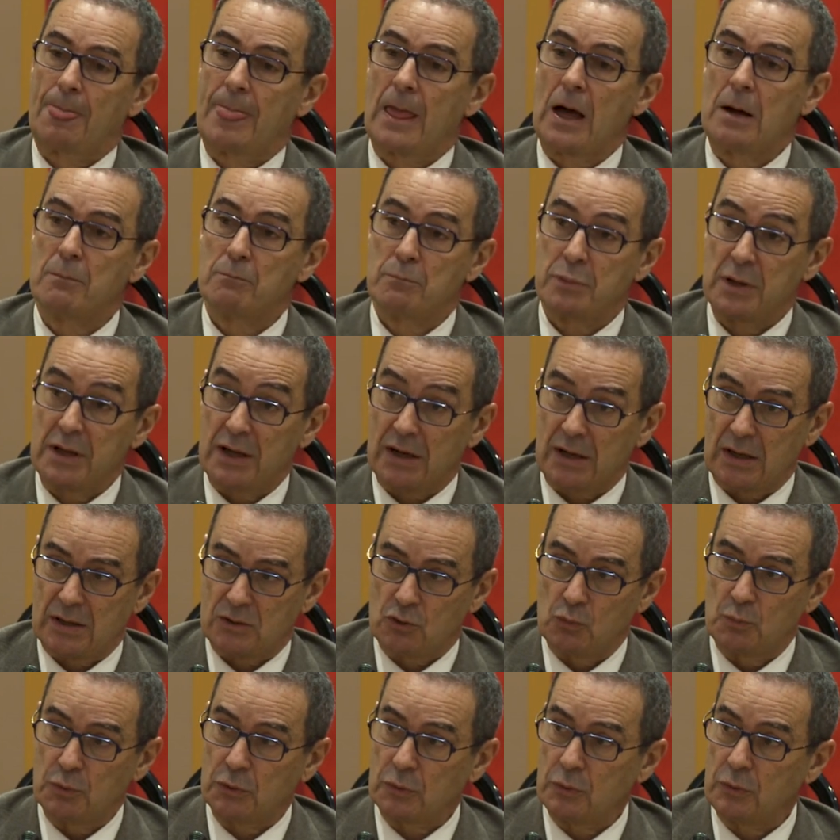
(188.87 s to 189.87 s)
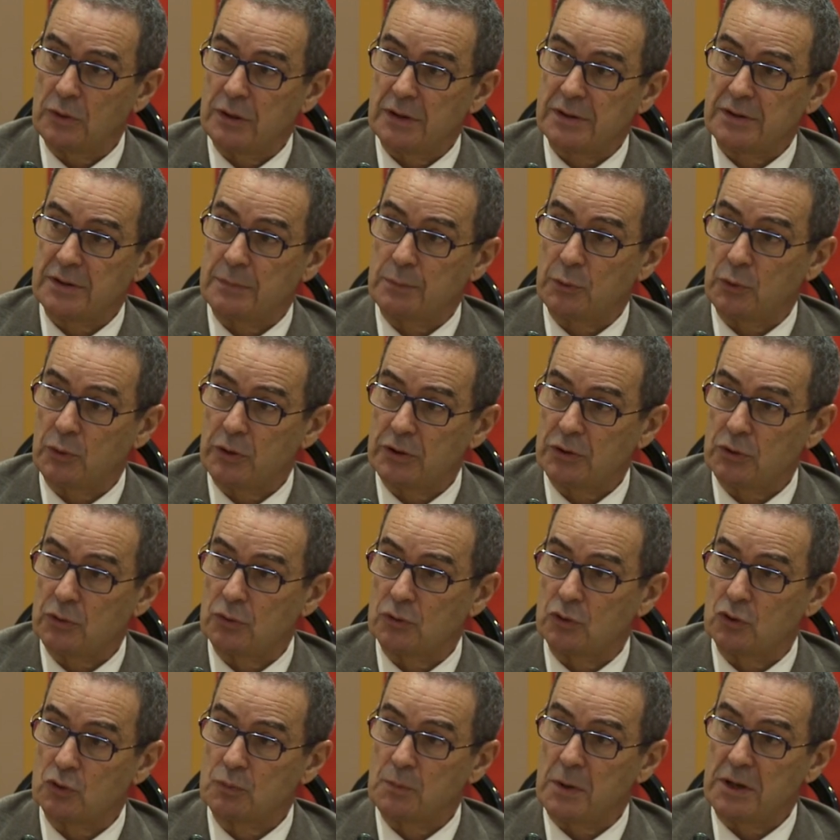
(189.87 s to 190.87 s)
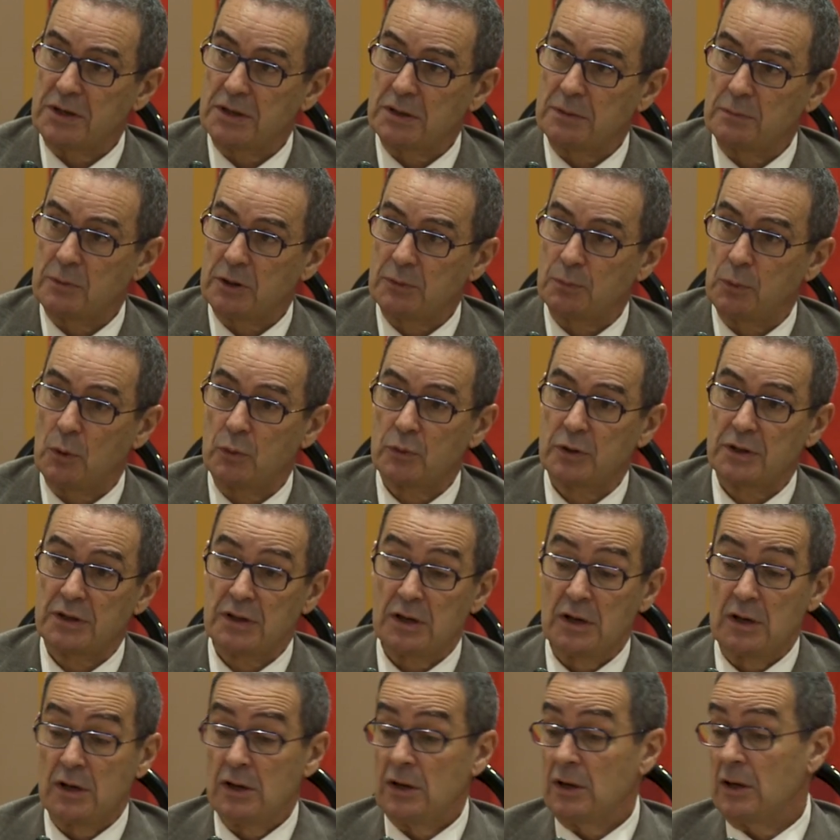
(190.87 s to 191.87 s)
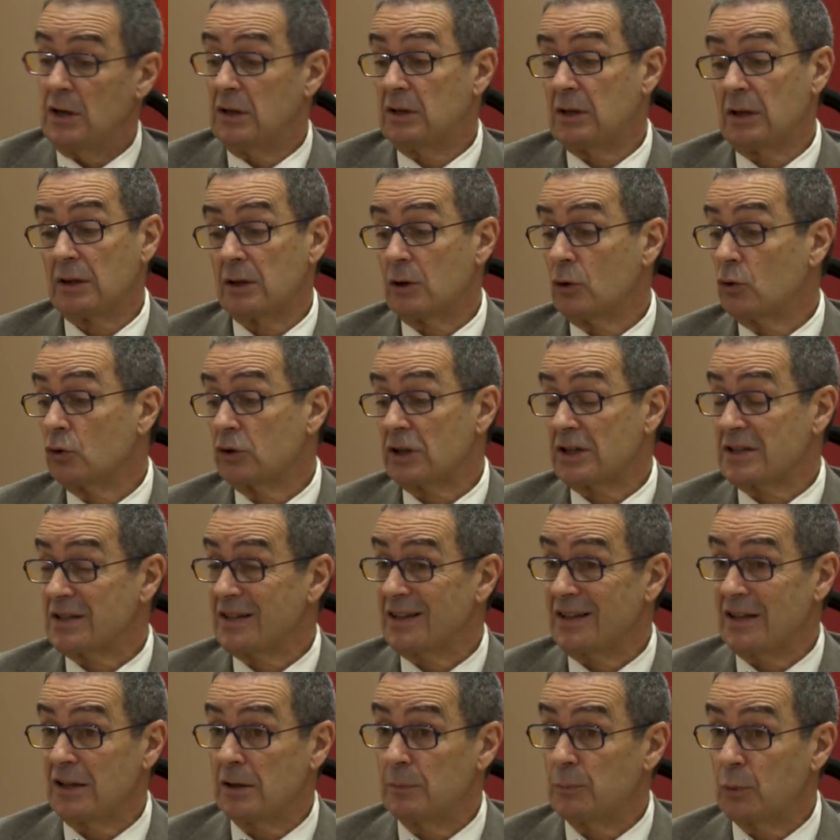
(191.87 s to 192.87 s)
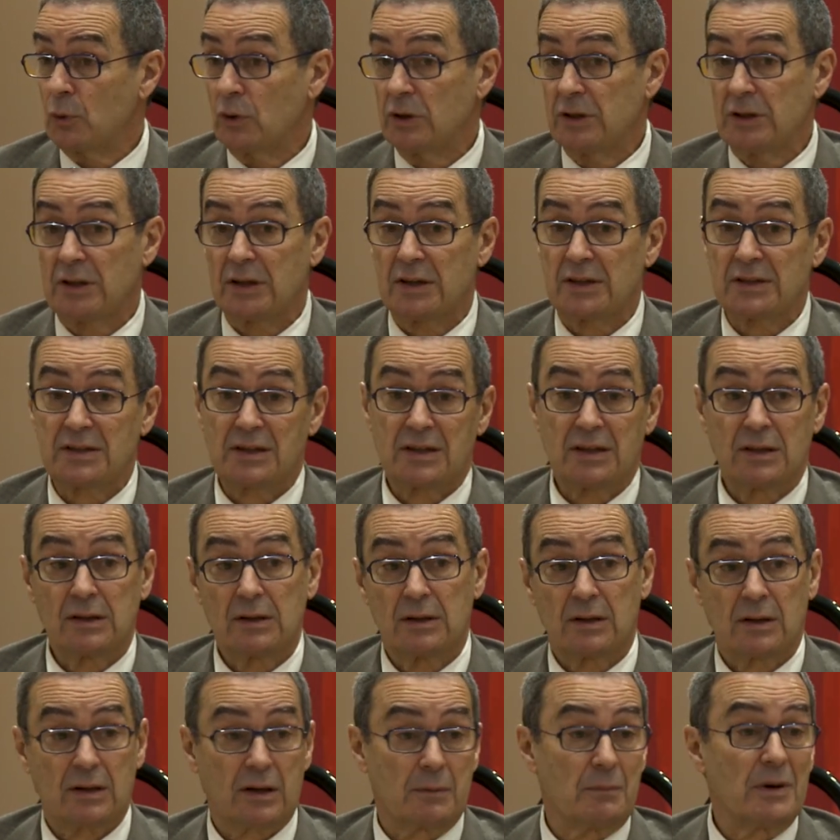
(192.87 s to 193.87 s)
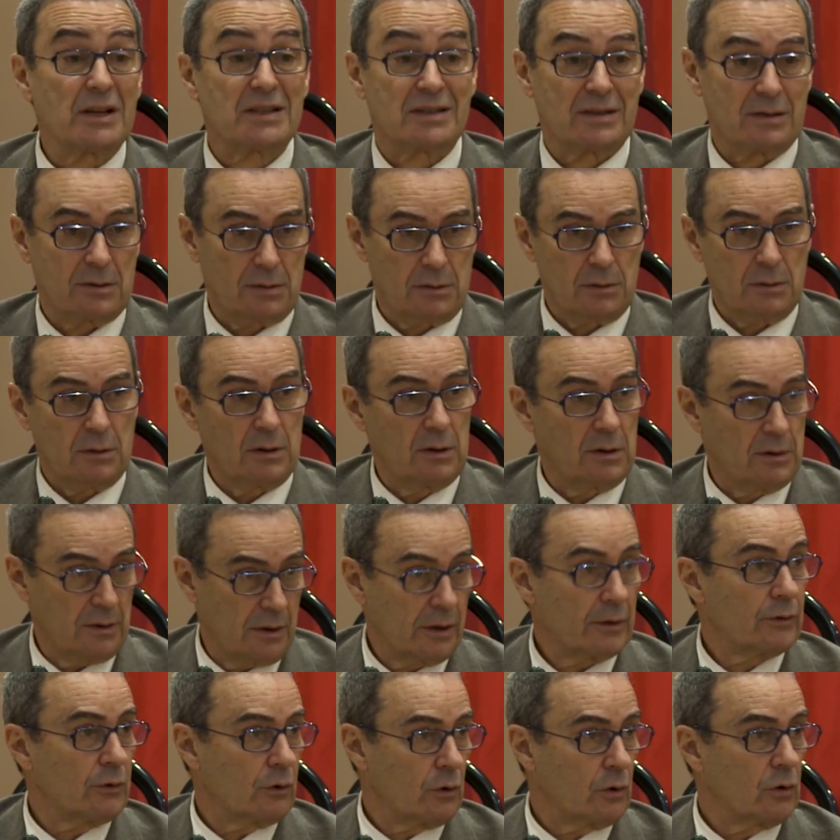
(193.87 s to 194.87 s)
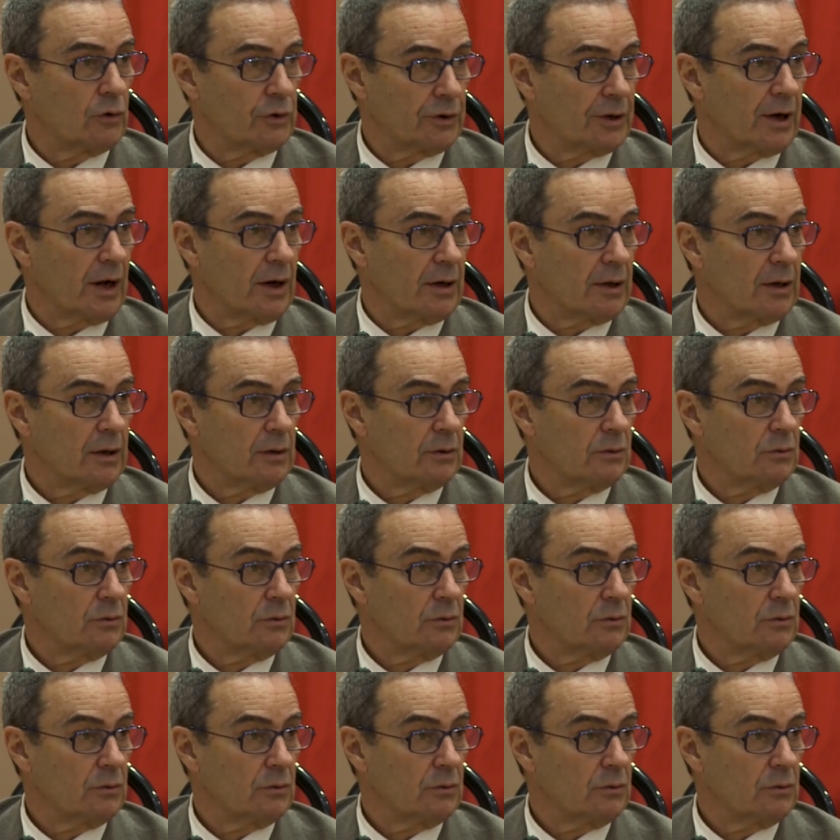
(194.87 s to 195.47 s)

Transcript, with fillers: ampliar las oportunidades de progreso de los países más pobres y tener otra serie de políticas que remasen en dirección contraria.